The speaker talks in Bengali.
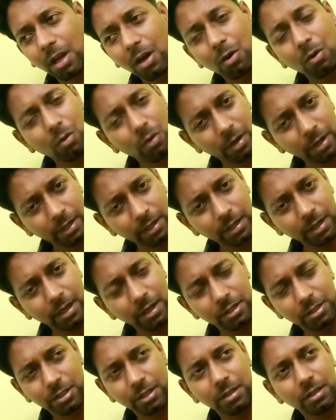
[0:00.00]
তাও
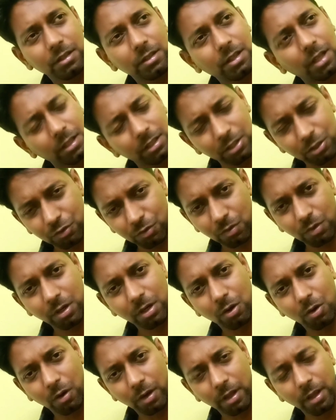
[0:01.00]
অনেকটা আছে তাদের জন্য
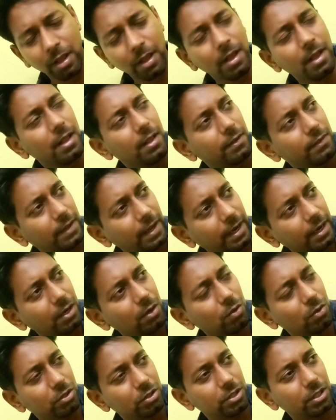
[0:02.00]
এটা হয়
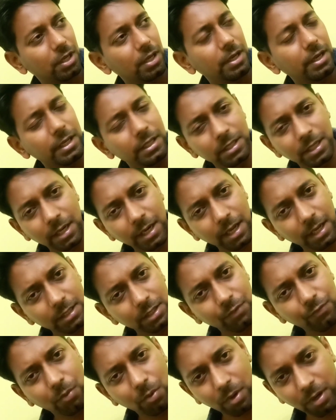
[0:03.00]
সেকেন্ড হচ্ছে নিজের
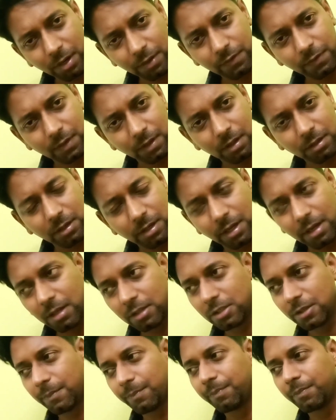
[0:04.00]
কাজে ফোকাস ঠিক
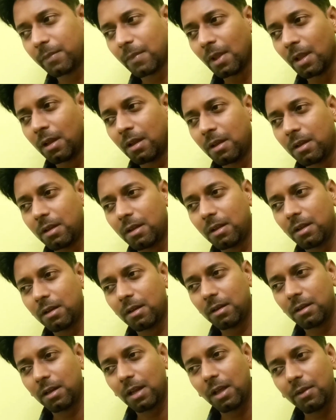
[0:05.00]
আছে
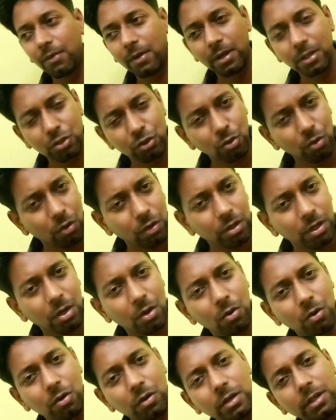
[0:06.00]
লাইফে কিছু হোক
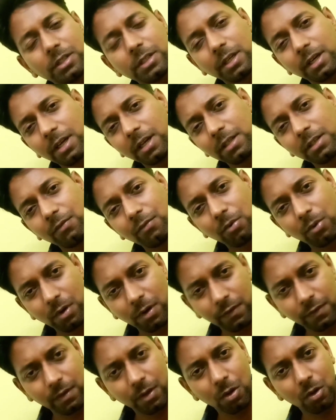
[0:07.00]
না হোক নিজের কাজে
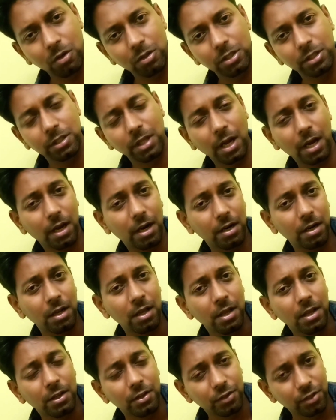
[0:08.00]
ফোকাস দেওয়া উচিত আর
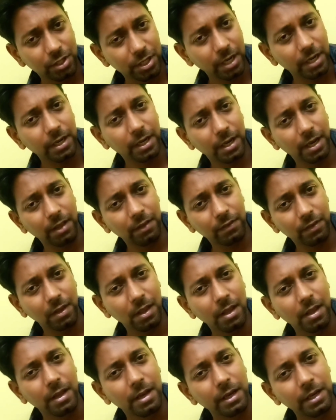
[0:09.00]
স্টেডিনেস
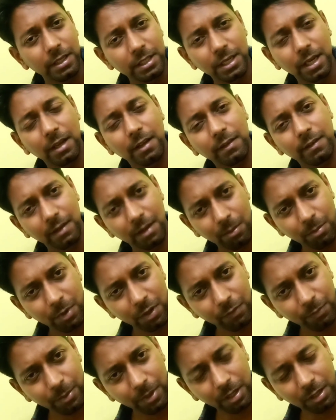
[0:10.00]
নিজেকে সেলফ
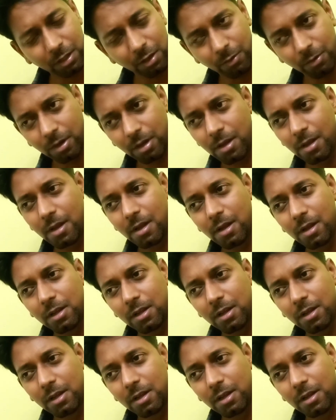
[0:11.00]
রেসপেক্ট দেওয়া